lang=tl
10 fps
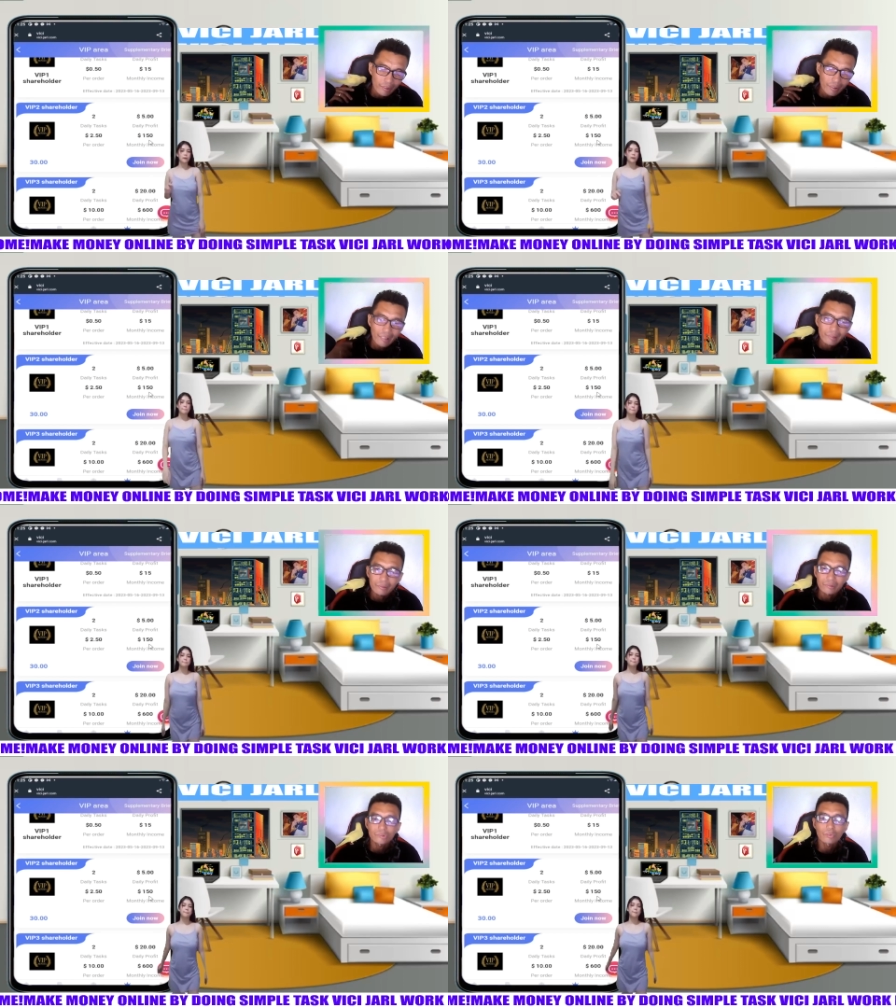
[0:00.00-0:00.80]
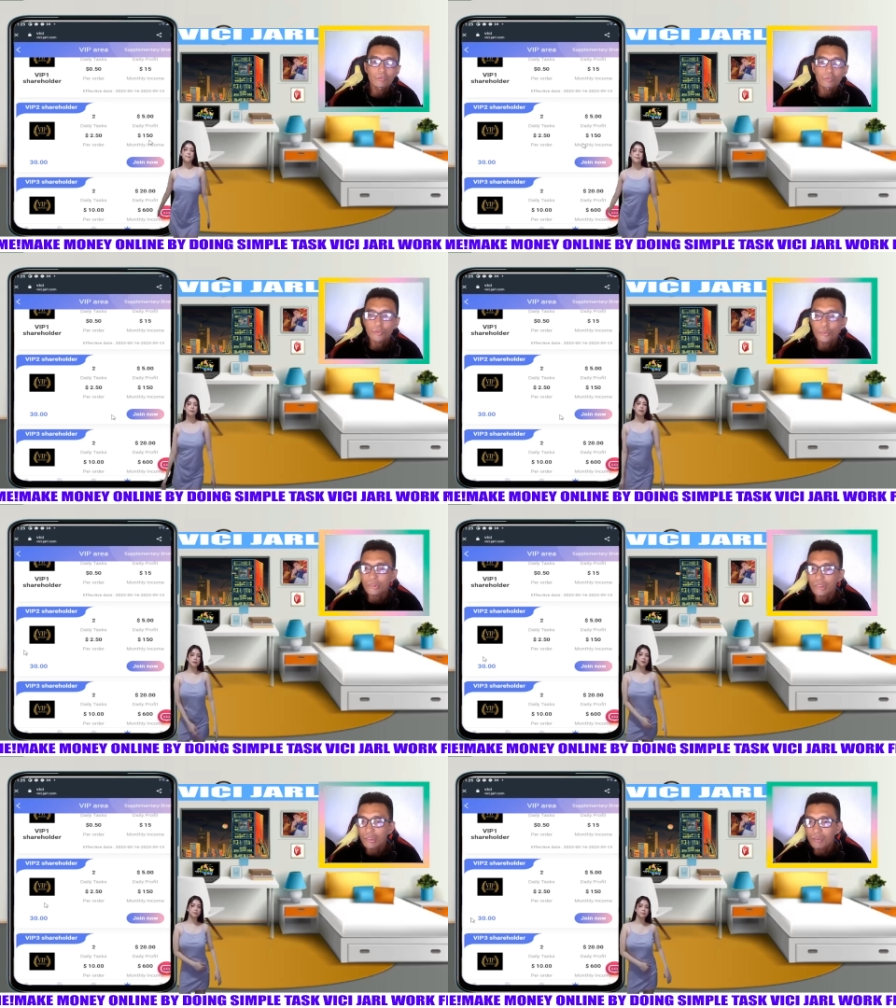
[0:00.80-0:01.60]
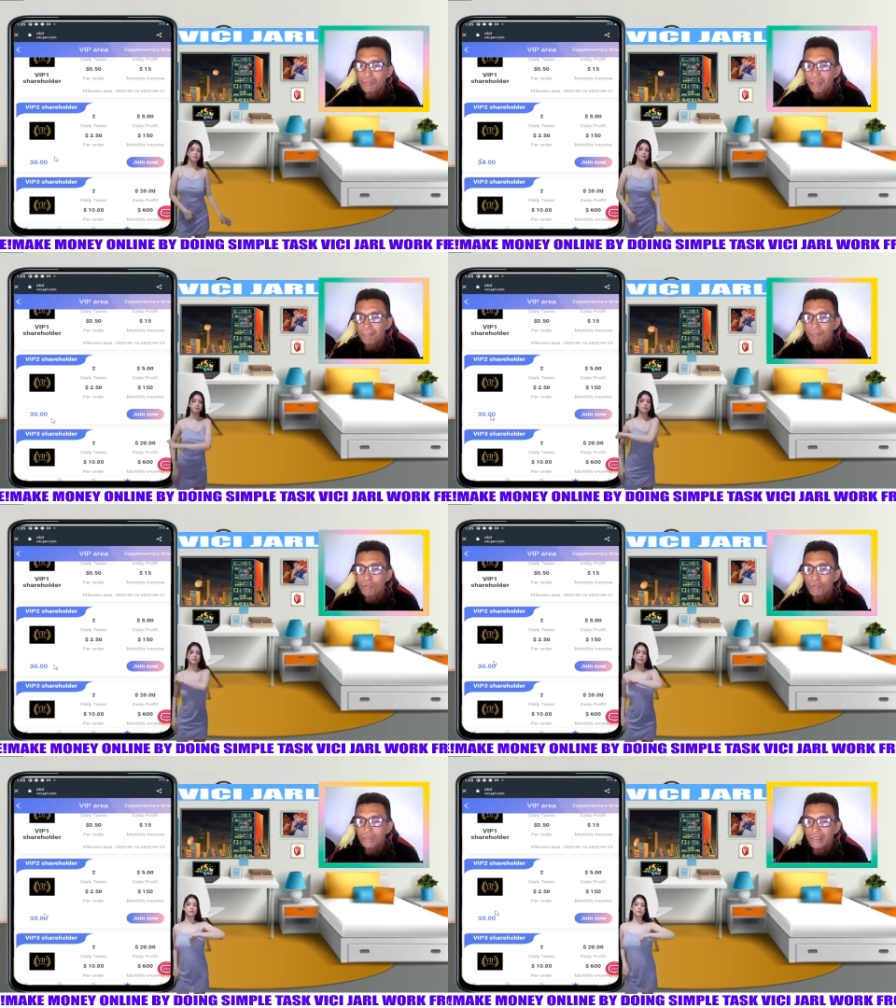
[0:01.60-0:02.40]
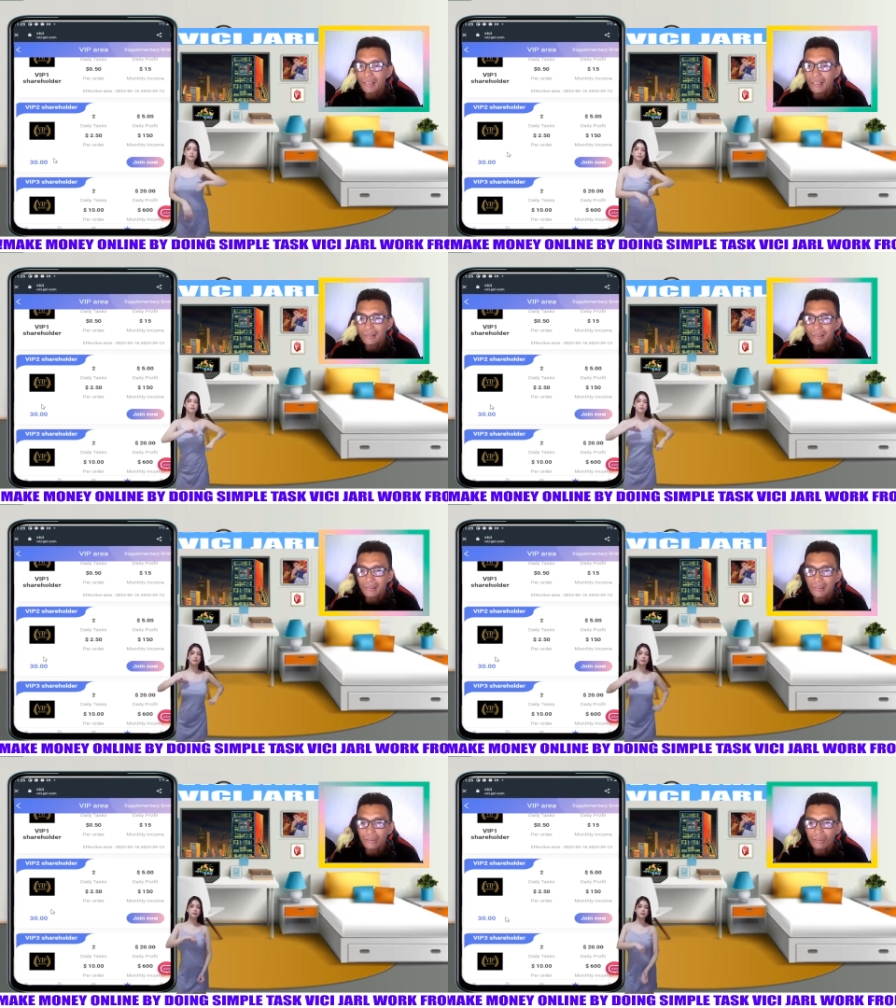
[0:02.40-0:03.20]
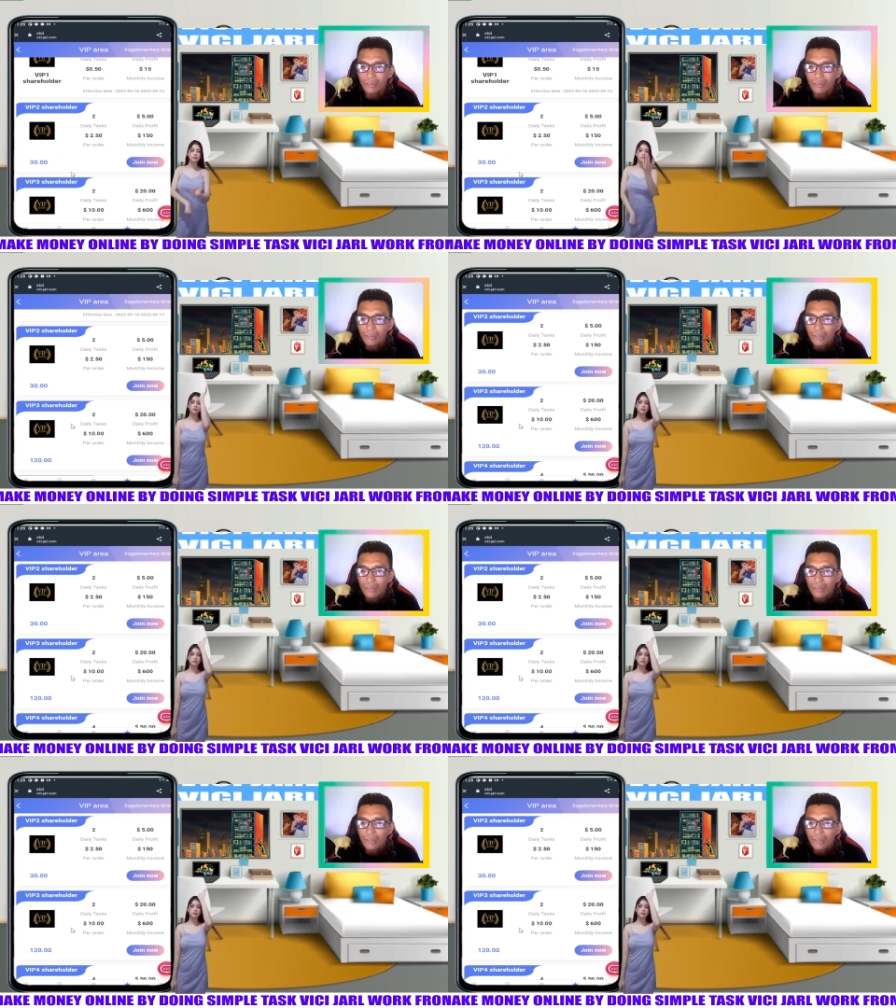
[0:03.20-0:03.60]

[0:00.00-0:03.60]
Right? So 30 yung mapuhunan natin dito.